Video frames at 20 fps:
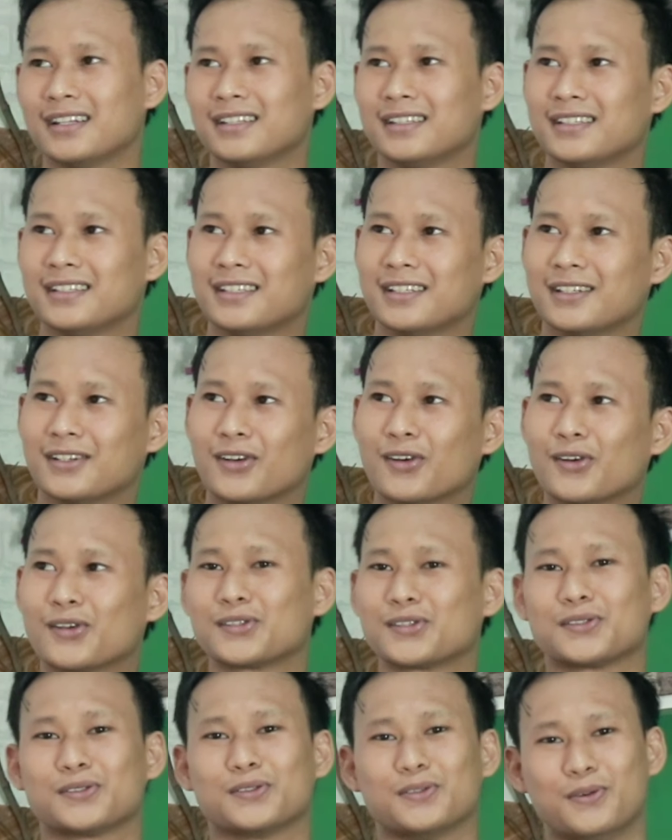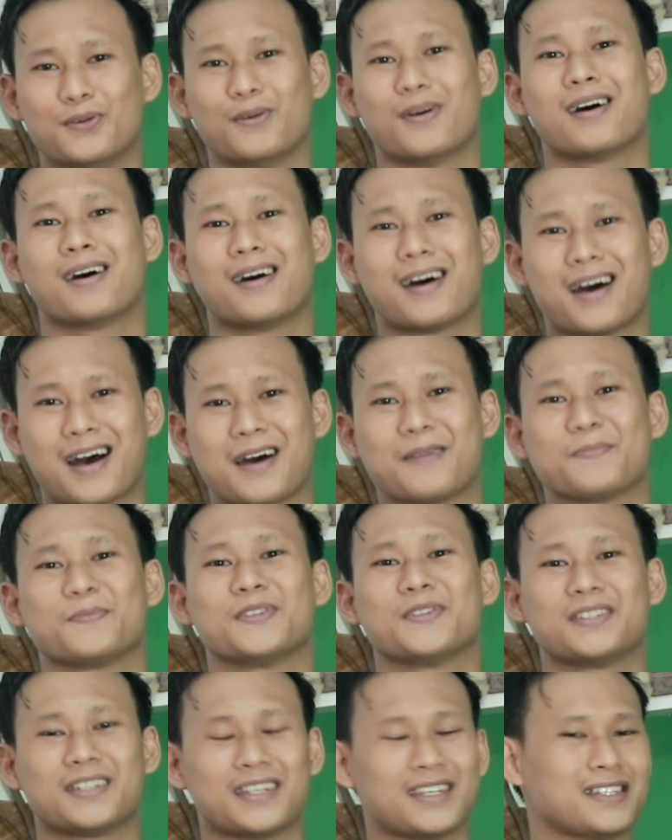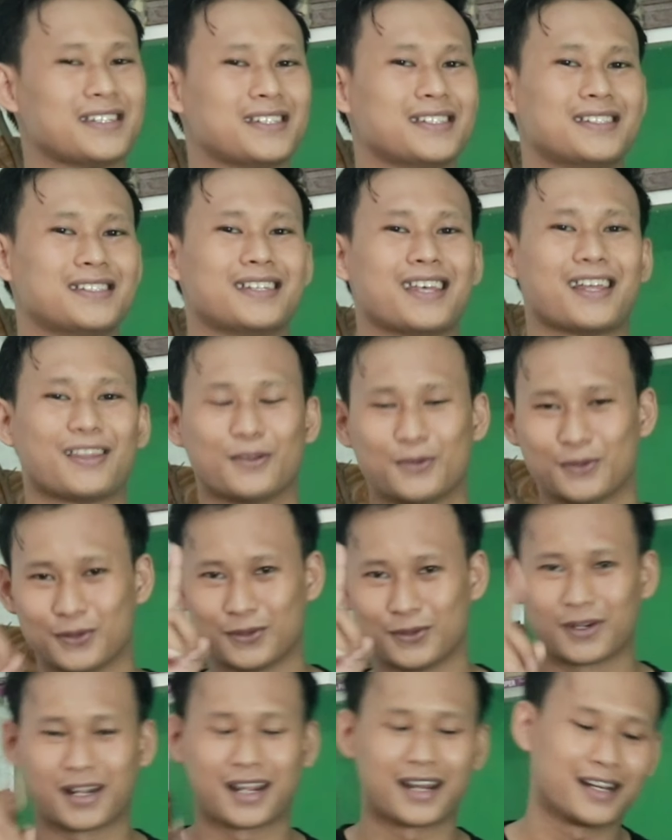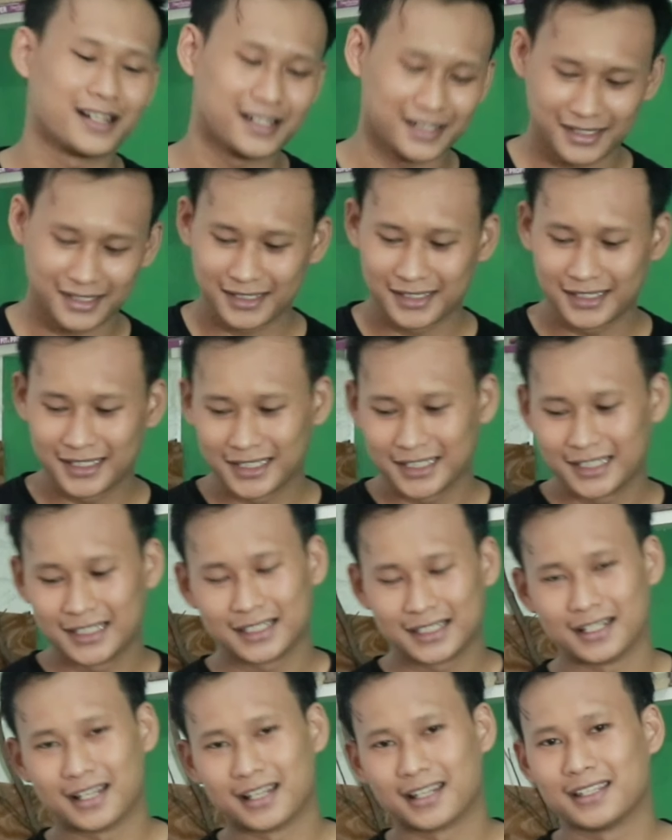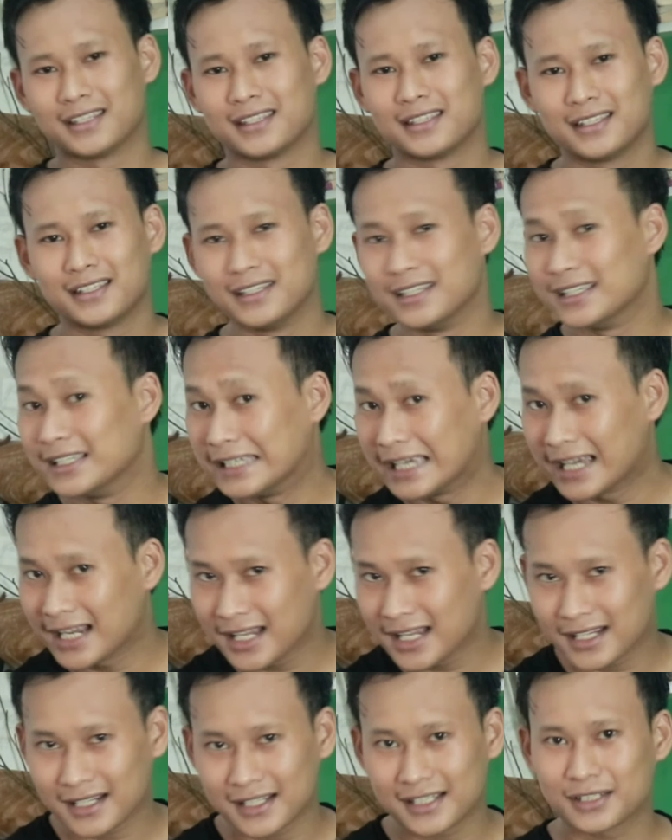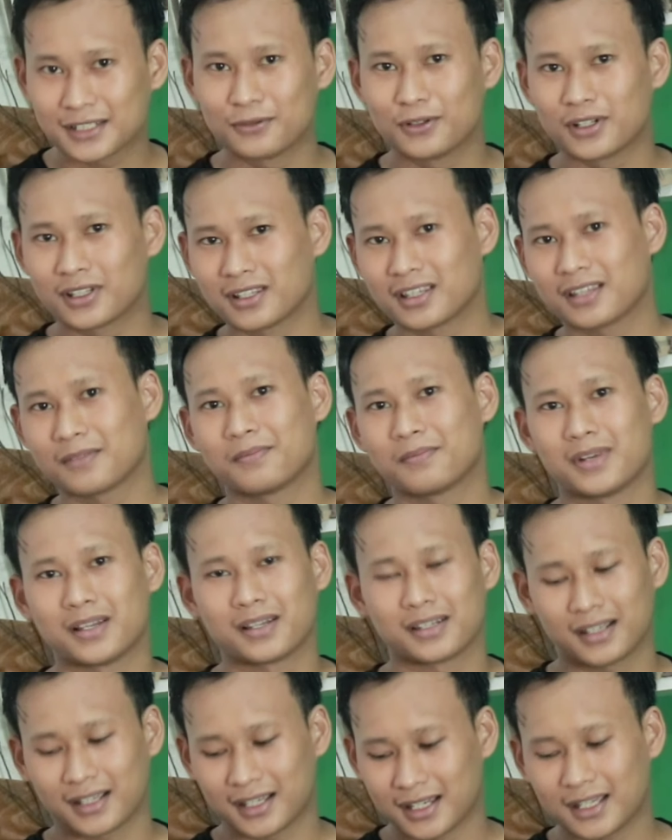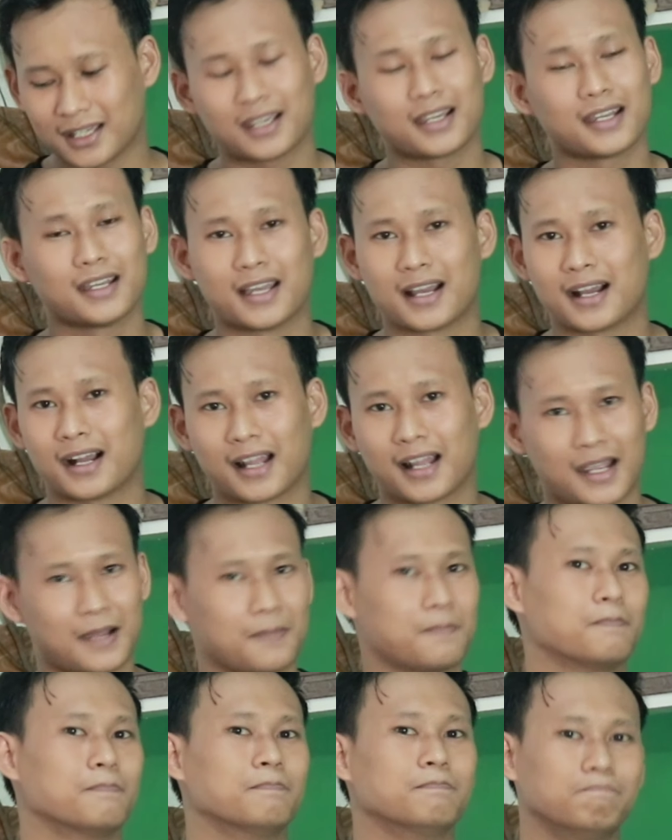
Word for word: di titik kors gua abses satu ukuran dan di NXS e gua tetap make yang M